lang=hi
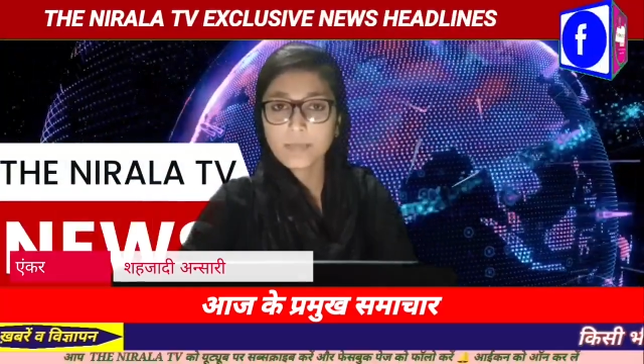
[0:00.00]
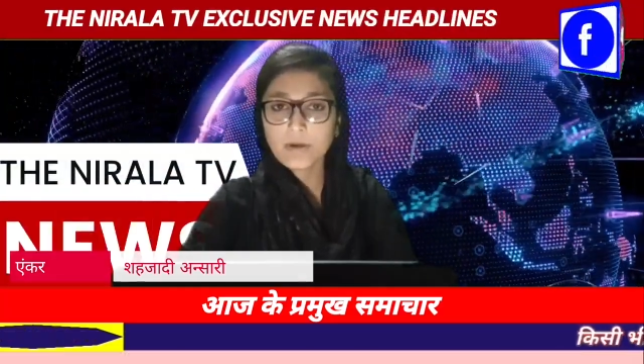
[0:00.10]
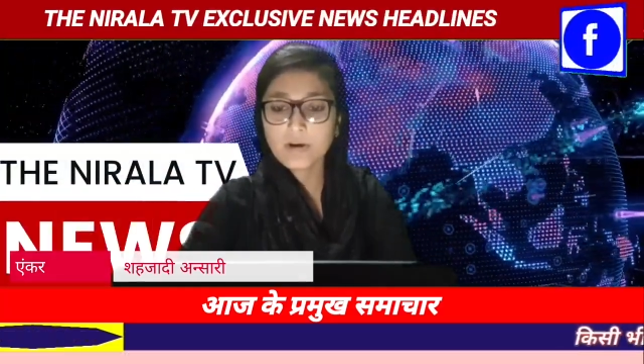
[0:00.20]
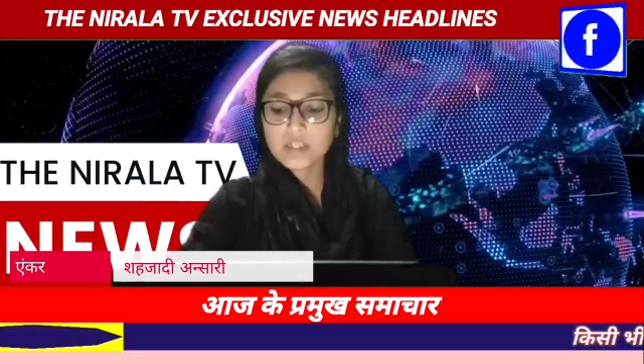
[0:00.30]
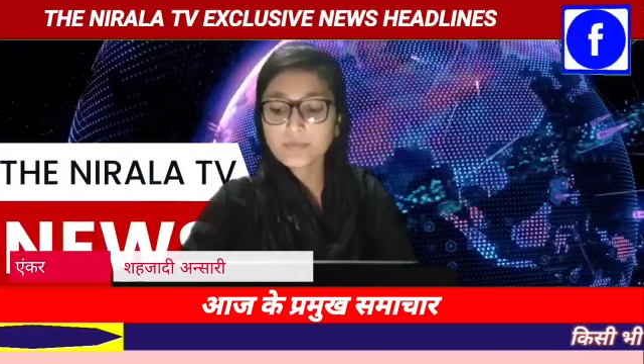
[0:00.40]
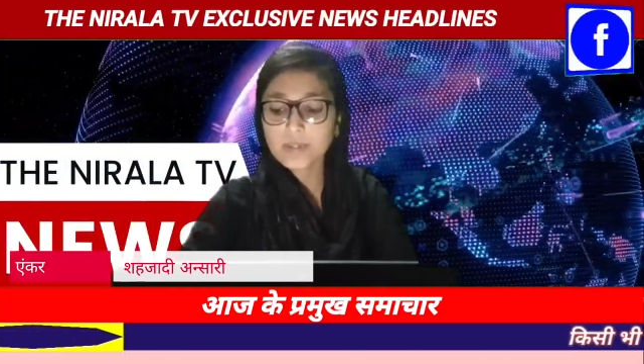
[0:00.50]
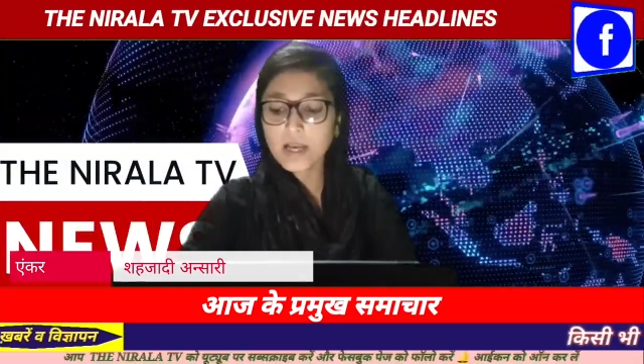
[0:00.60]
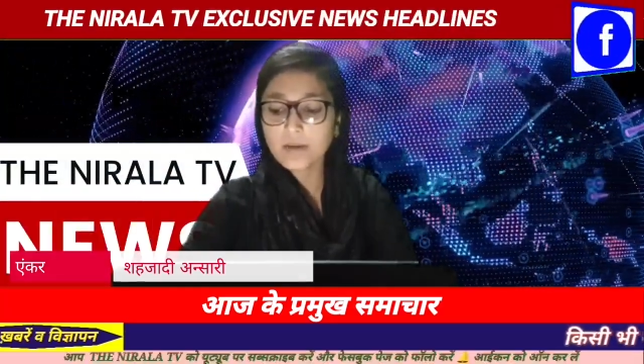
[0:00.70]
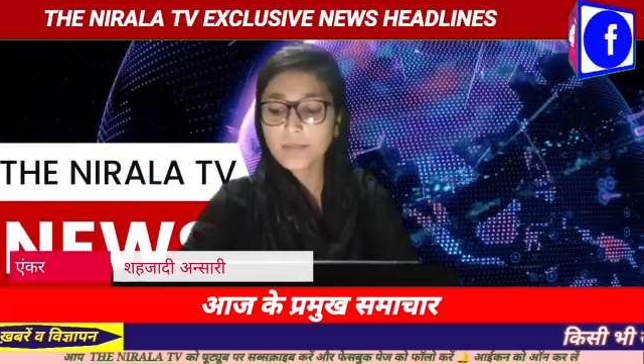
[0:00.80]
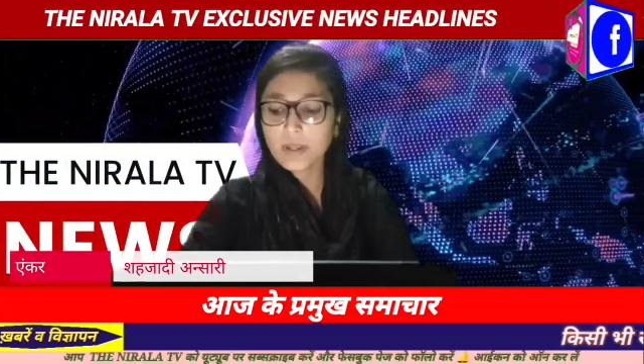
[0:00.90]
पलवल
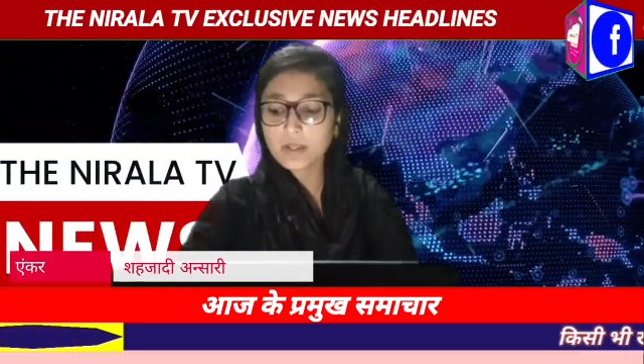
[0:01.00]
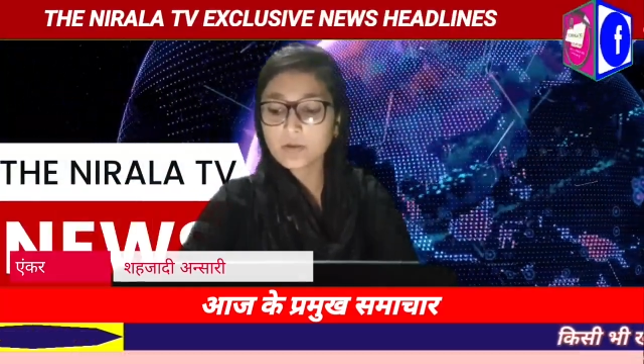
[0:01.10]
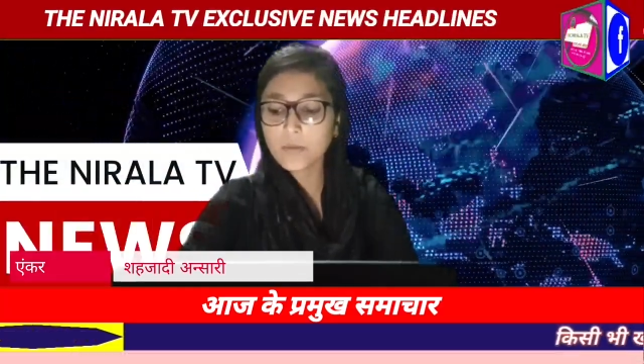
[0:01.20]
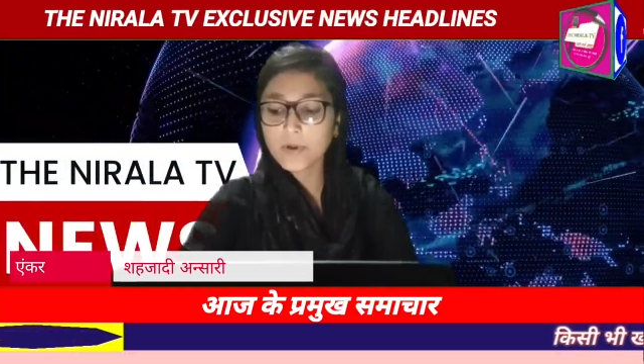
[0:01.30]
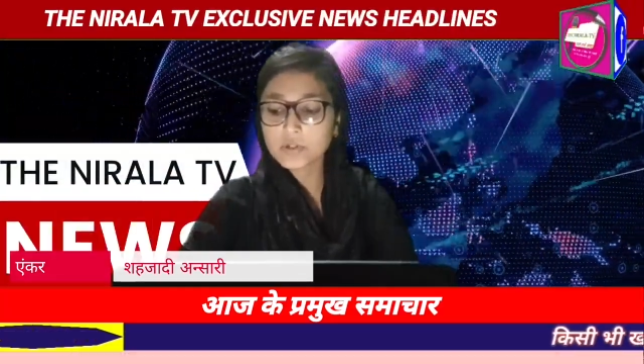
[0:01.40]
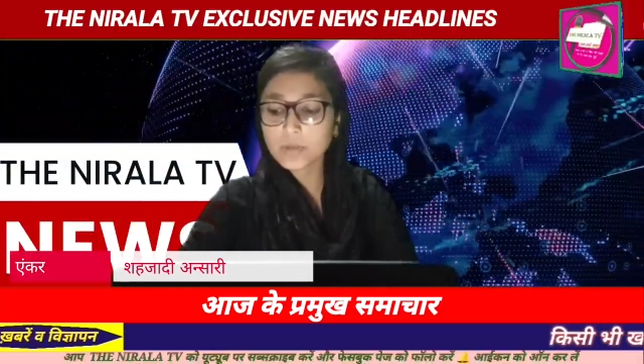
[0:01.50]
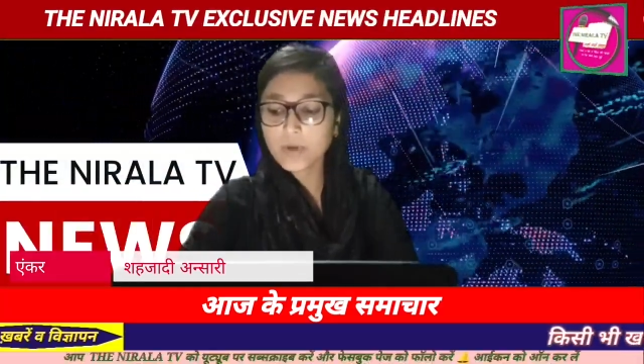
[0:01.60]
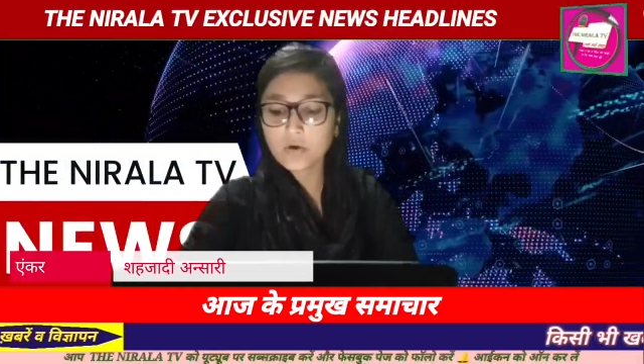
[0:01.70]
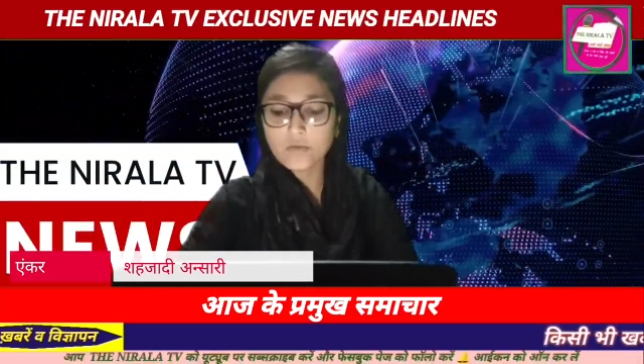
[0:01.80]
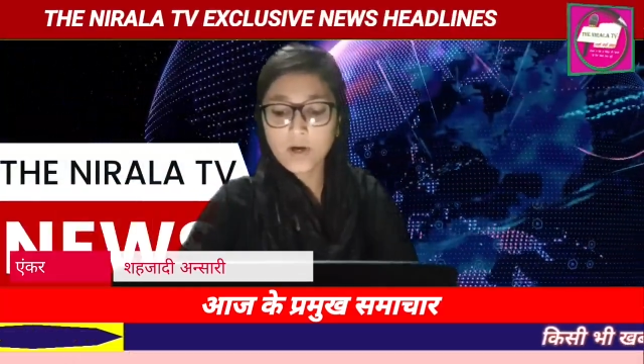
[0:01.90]
अस्पताल में दो
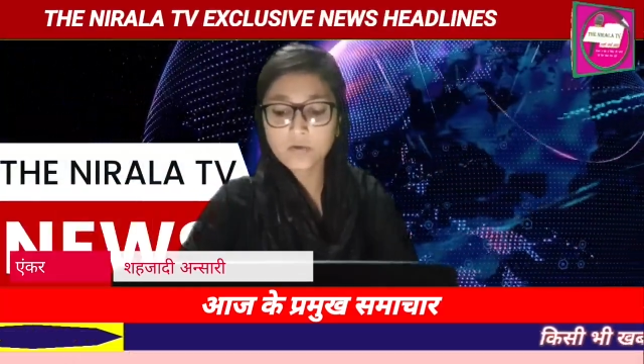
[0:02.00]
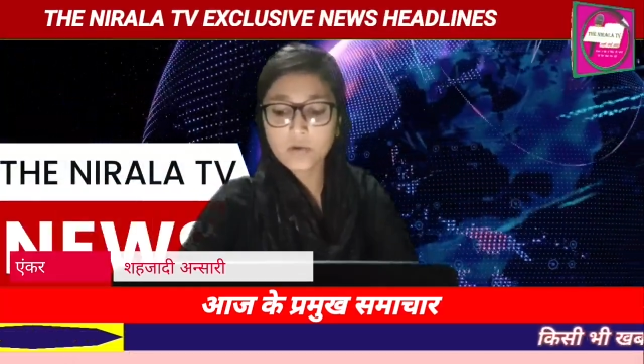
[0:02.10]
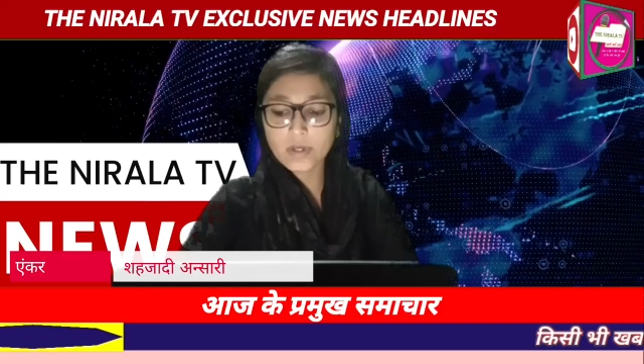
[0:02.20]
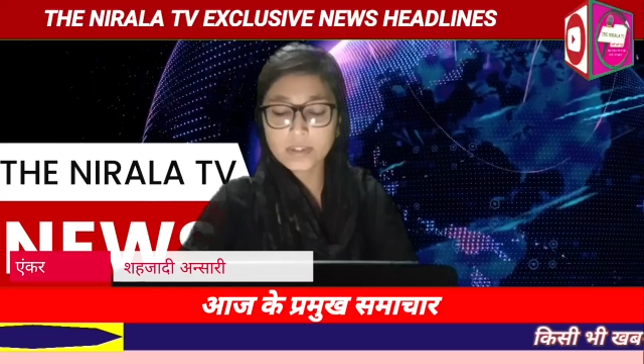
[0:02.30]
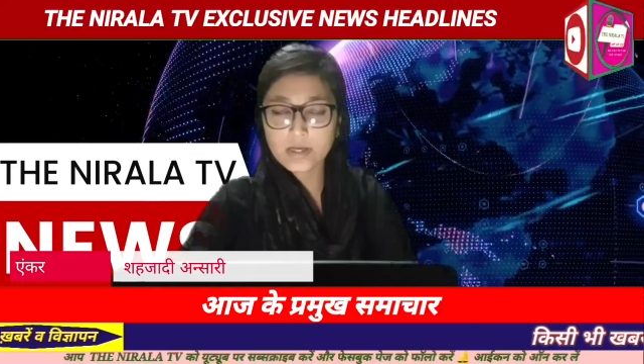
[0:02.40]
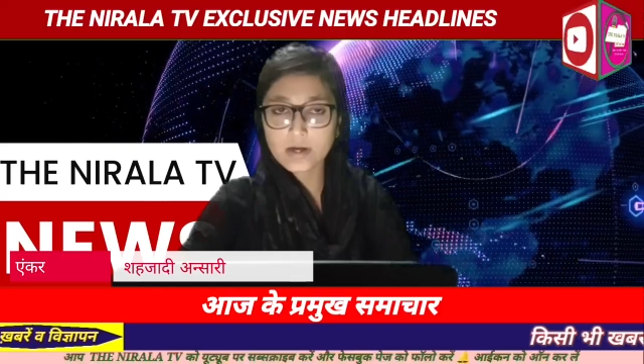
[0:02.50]
पक्षों में हुआ खूनी